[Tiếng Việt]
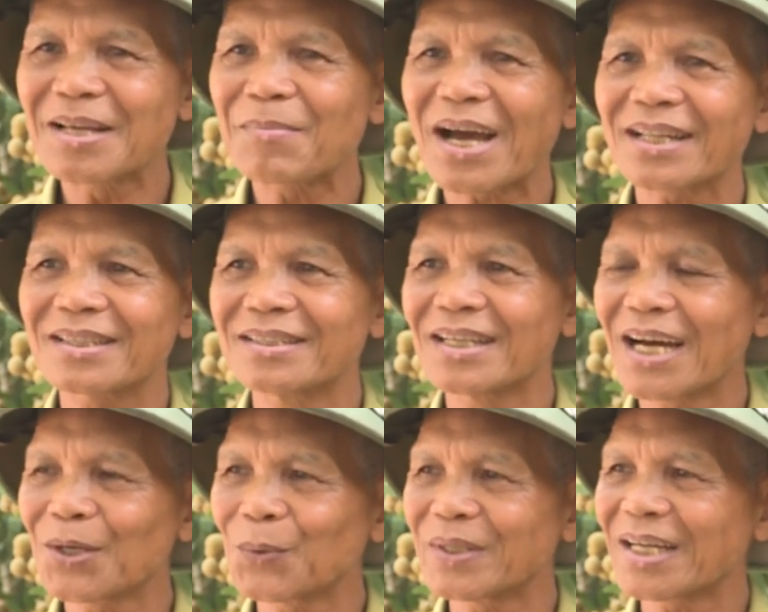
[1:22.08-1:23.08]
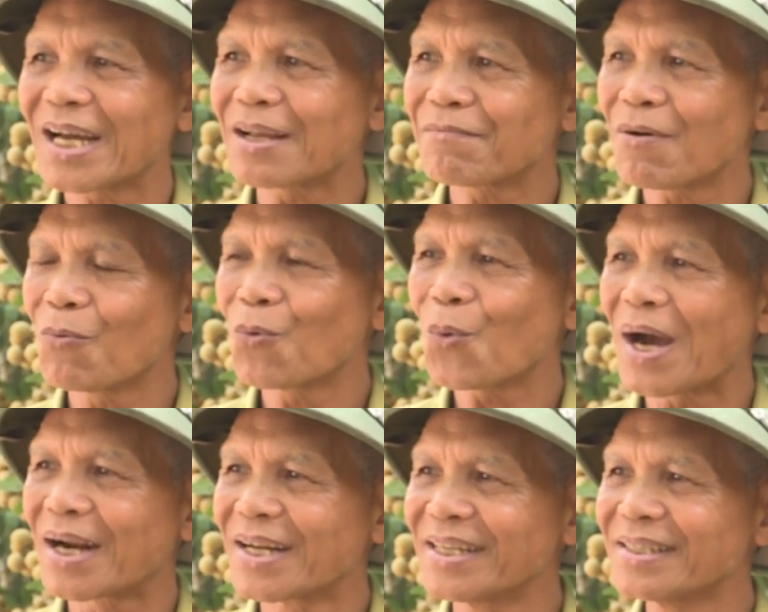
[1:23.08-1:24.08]
tỉnh bạn từ Hà Nội, Hải Phòng,
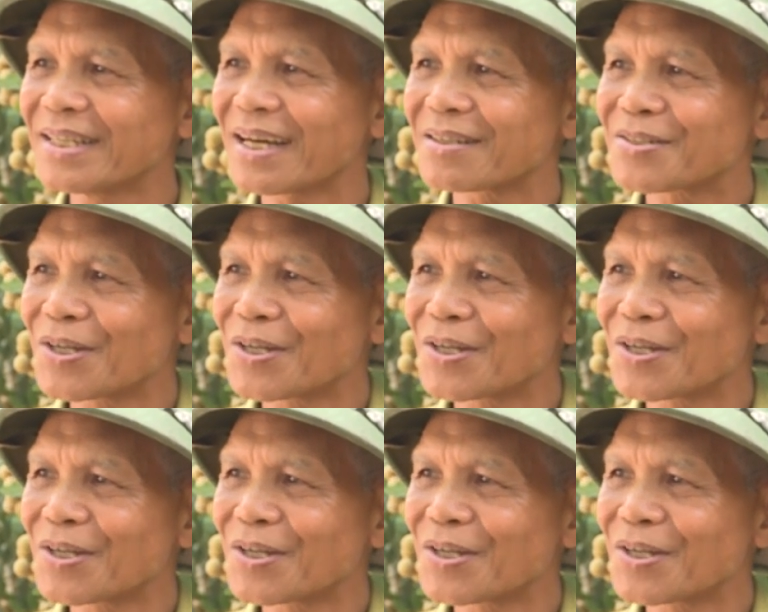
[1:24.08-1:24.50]
Quảng Ninh, Lạng